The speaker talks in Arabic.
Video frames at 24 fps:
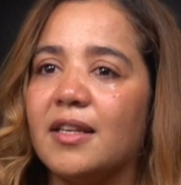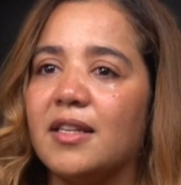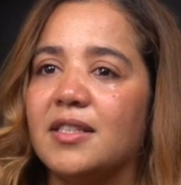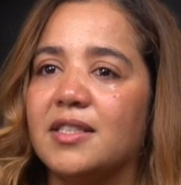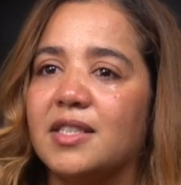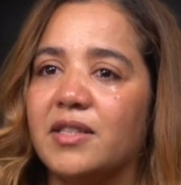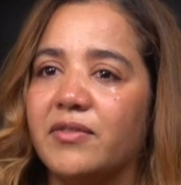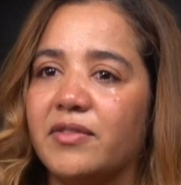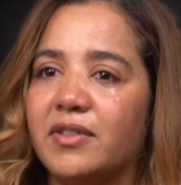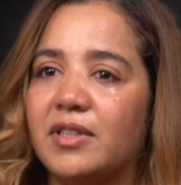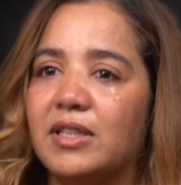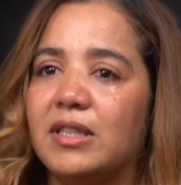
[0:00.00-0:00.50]

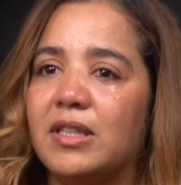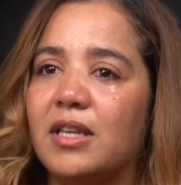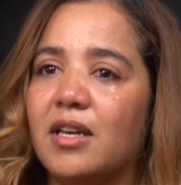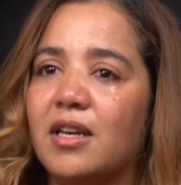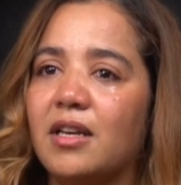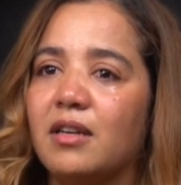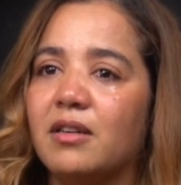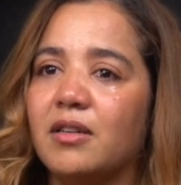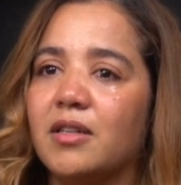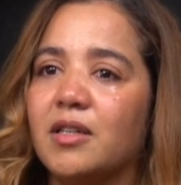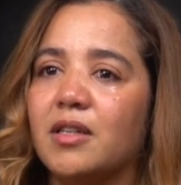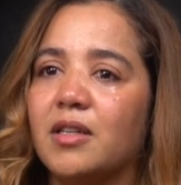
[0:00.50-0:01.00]
جالسه في
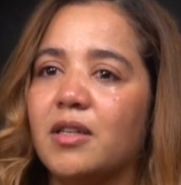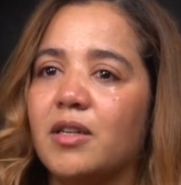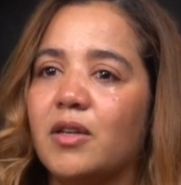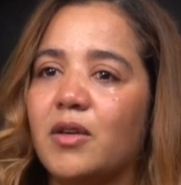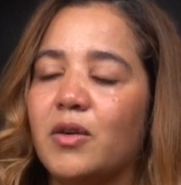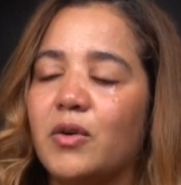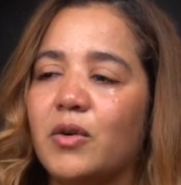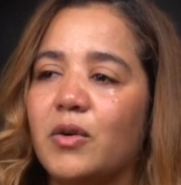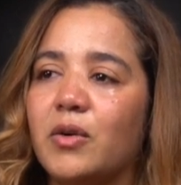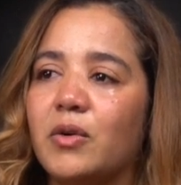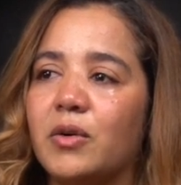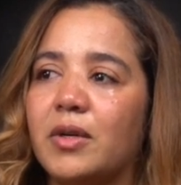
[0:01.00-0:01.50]
الدار
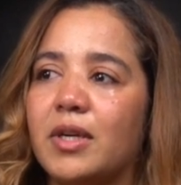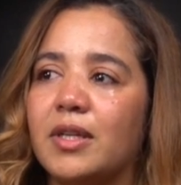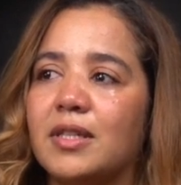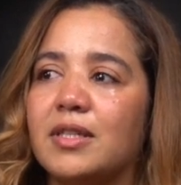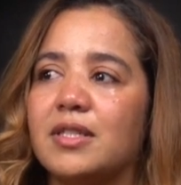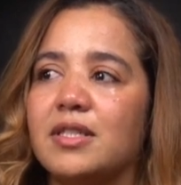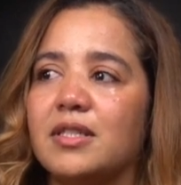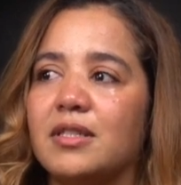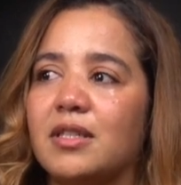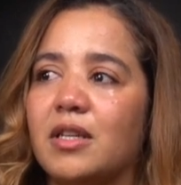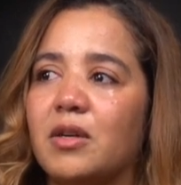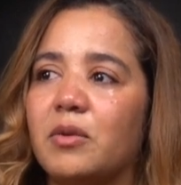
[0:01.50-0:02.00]

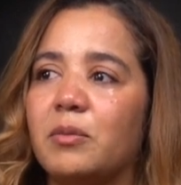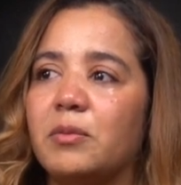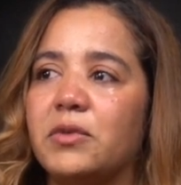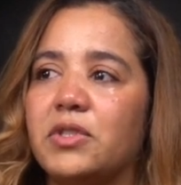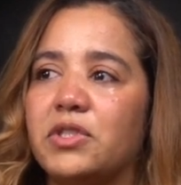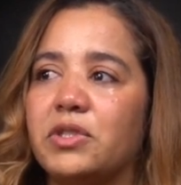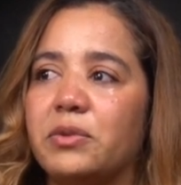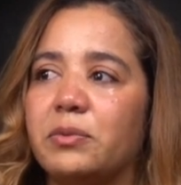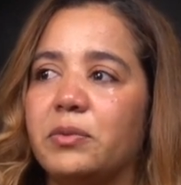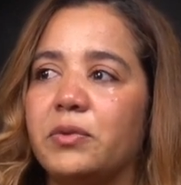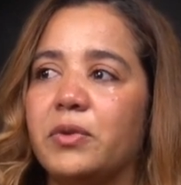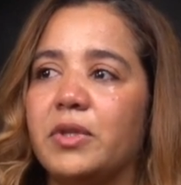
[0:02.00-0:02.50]
وكنتسناهم
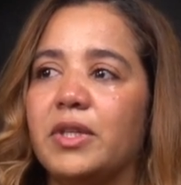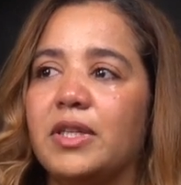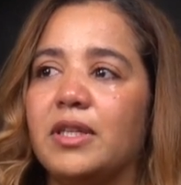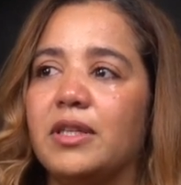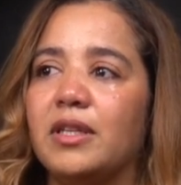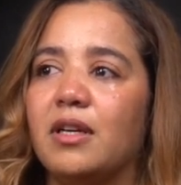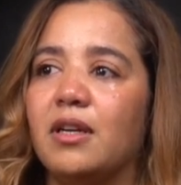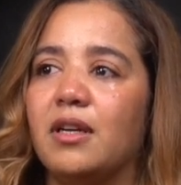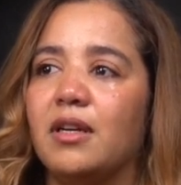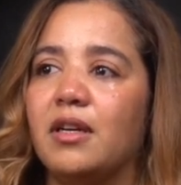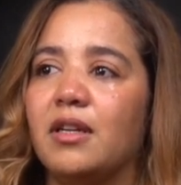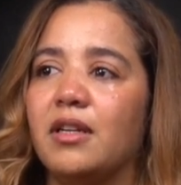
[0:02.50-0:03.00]
يجيبوا
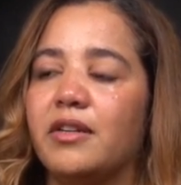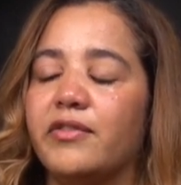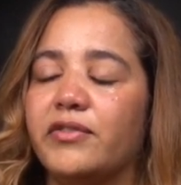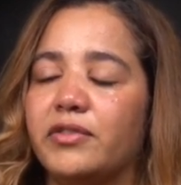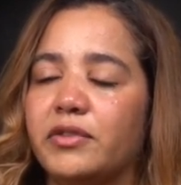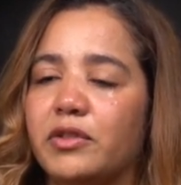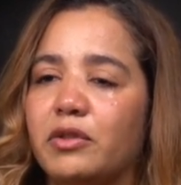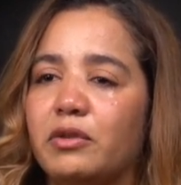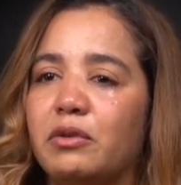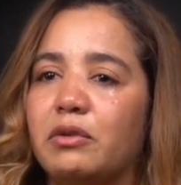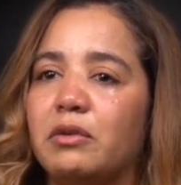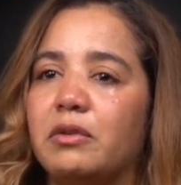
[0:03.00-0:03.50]
ليا
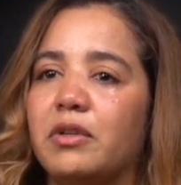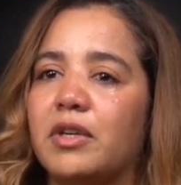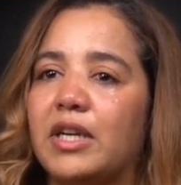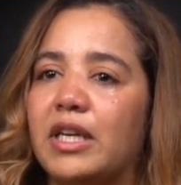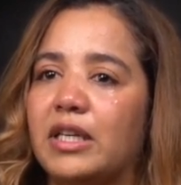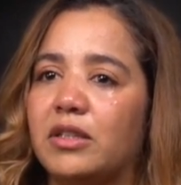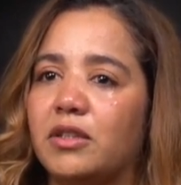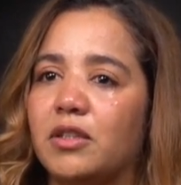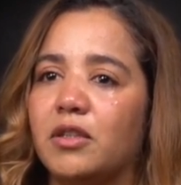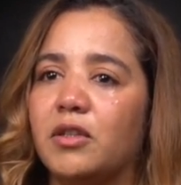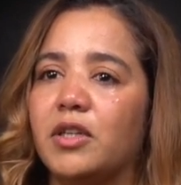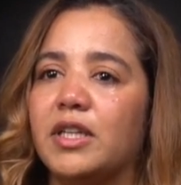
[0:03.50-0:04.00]
الفطور
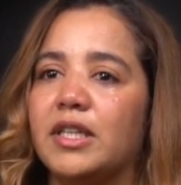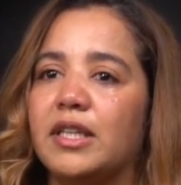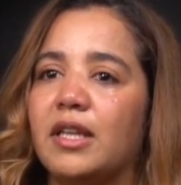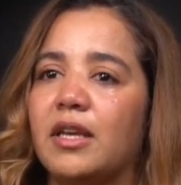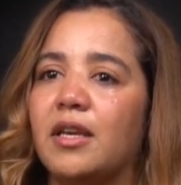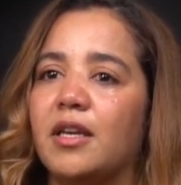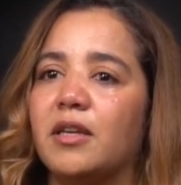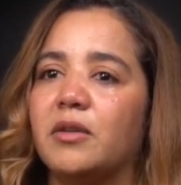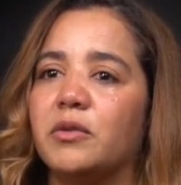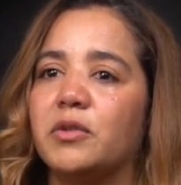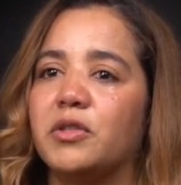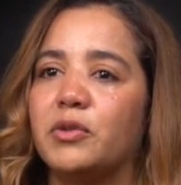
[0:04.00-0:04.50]
يحطوا
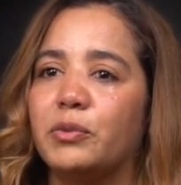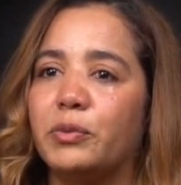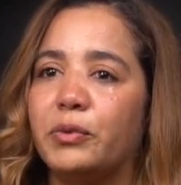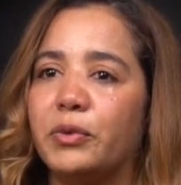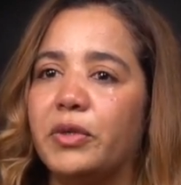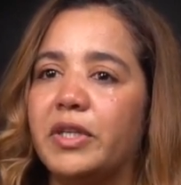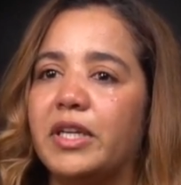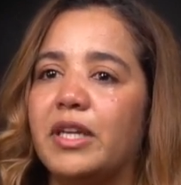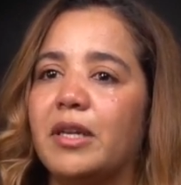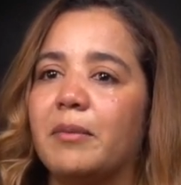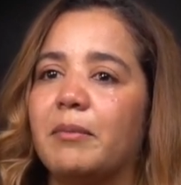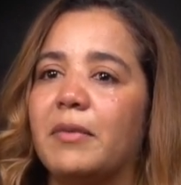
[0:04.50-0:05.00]
حدايا ويجيبوا
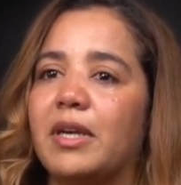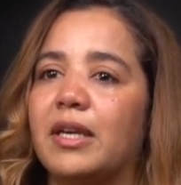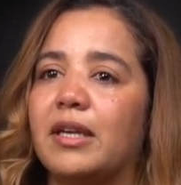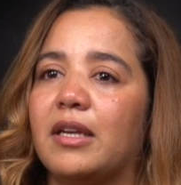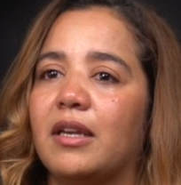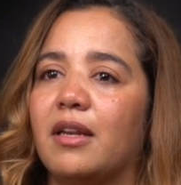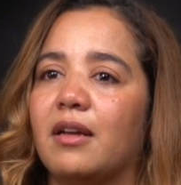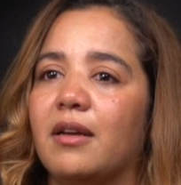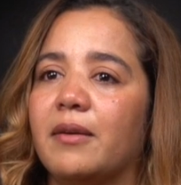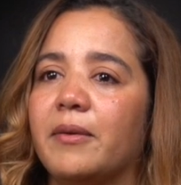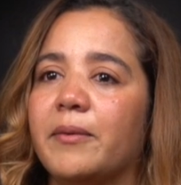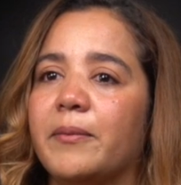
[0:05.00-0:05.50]
ليا
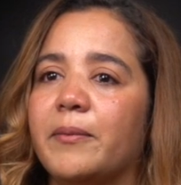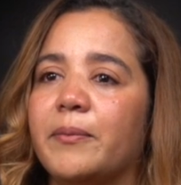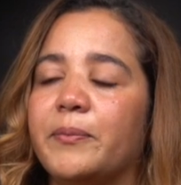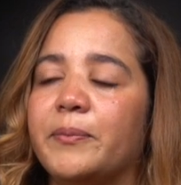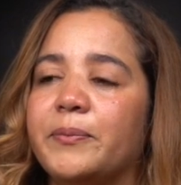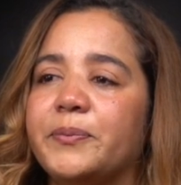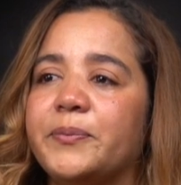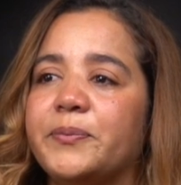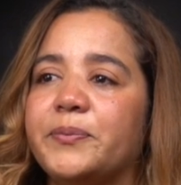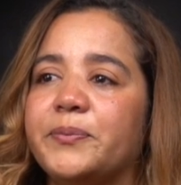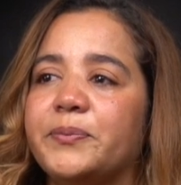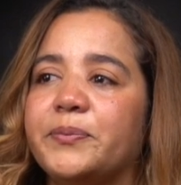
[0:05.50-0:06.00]
الماكله
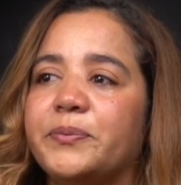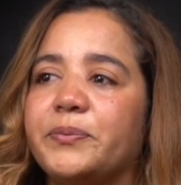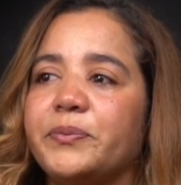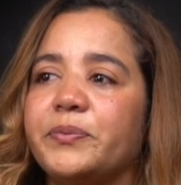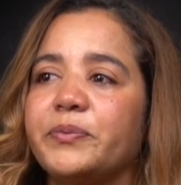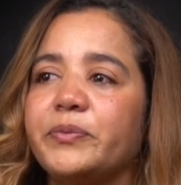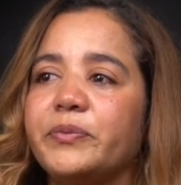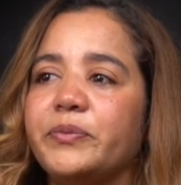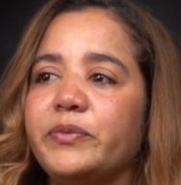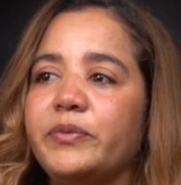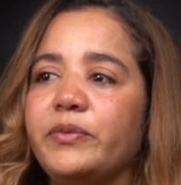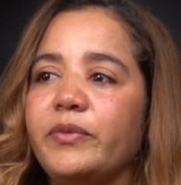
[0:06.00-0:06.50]

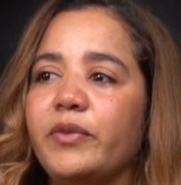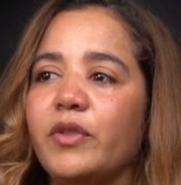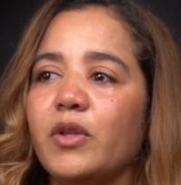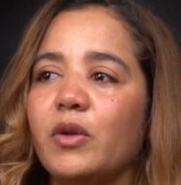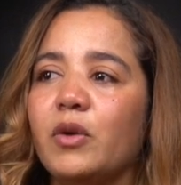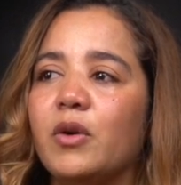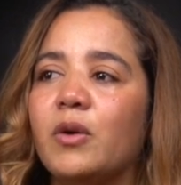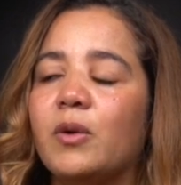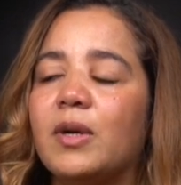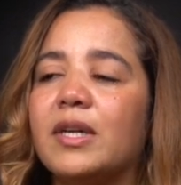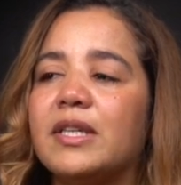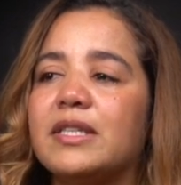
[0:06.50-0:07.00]

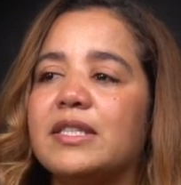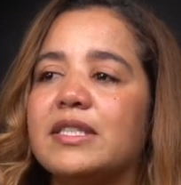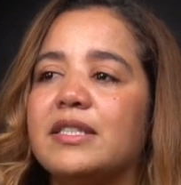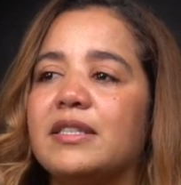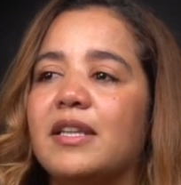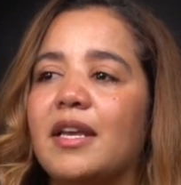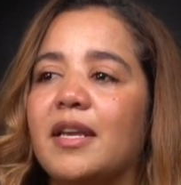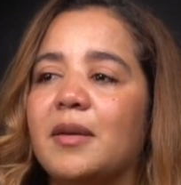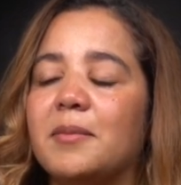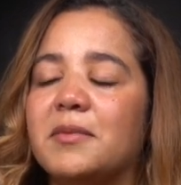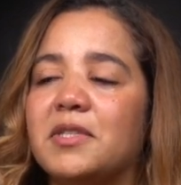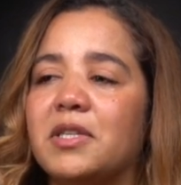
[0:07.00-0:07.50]

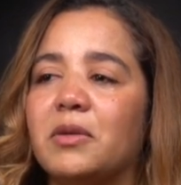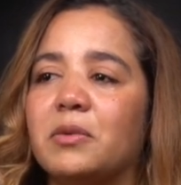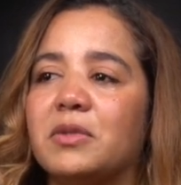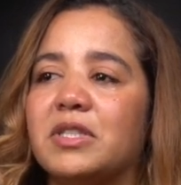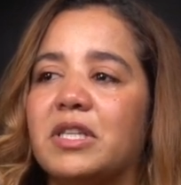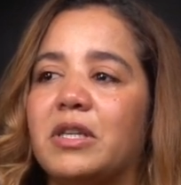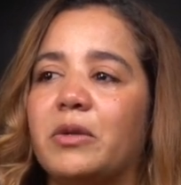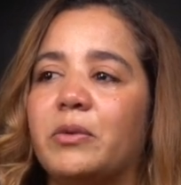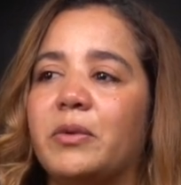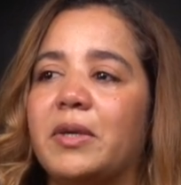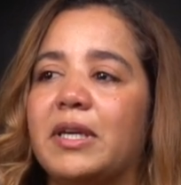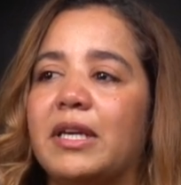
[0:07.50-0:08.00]
وكنتسنى امتى
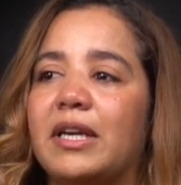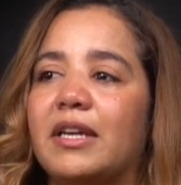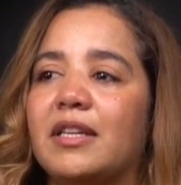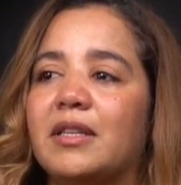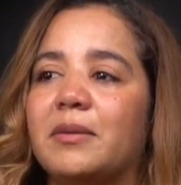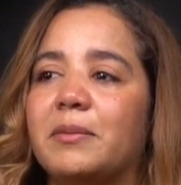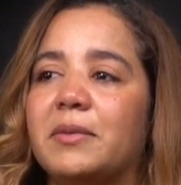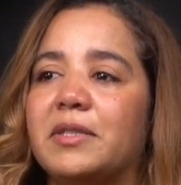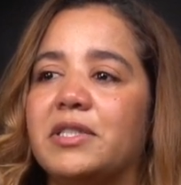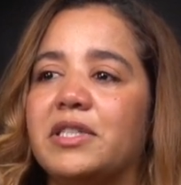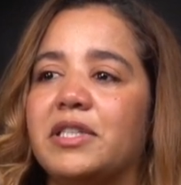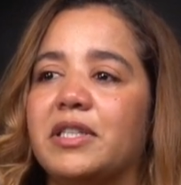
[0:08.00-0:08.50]
يوصل
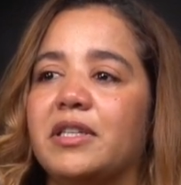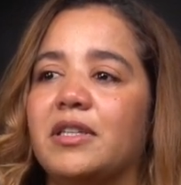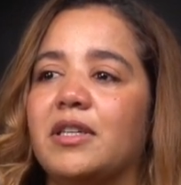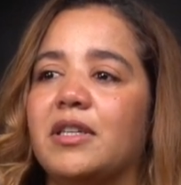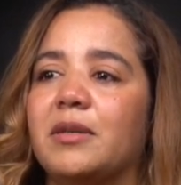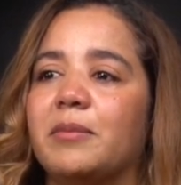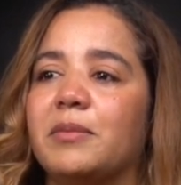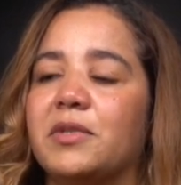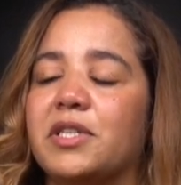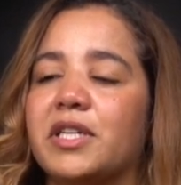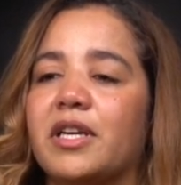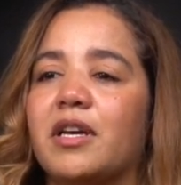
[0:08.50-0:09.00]
الويكاند باش
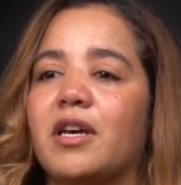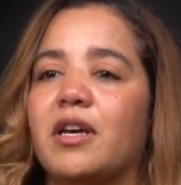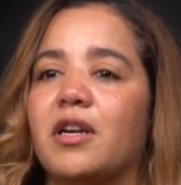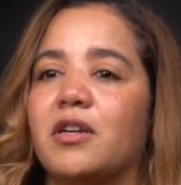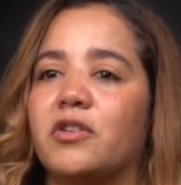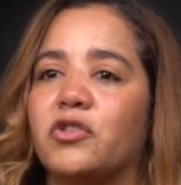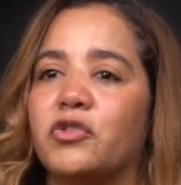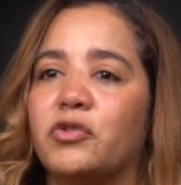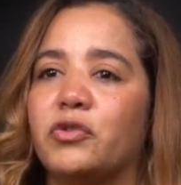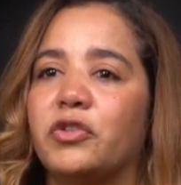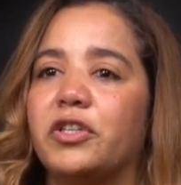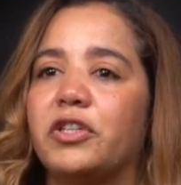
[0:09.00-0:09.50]
باش
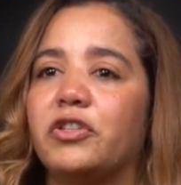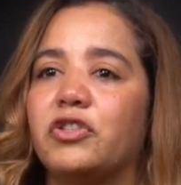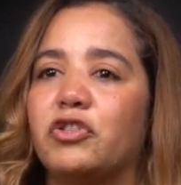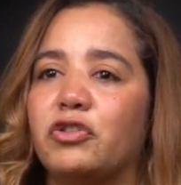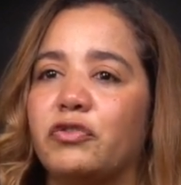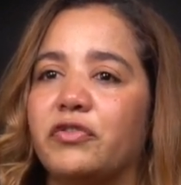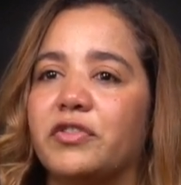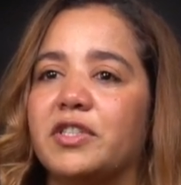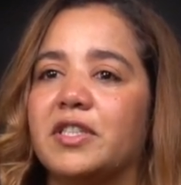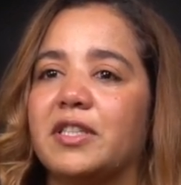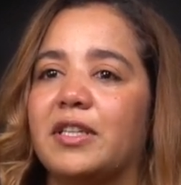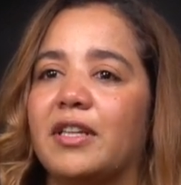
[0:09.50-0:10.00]
يخرجوني
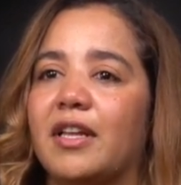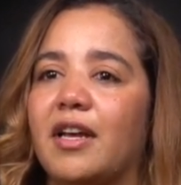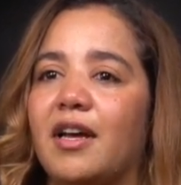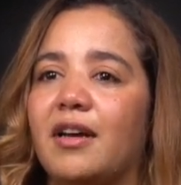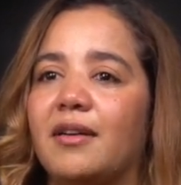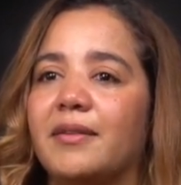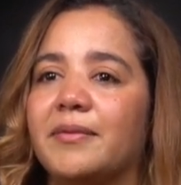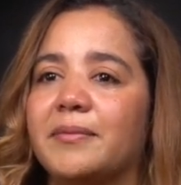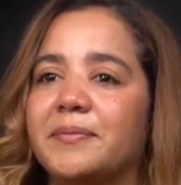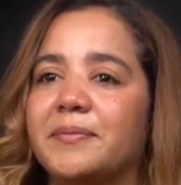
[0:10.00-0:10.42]
نشوف الزنقه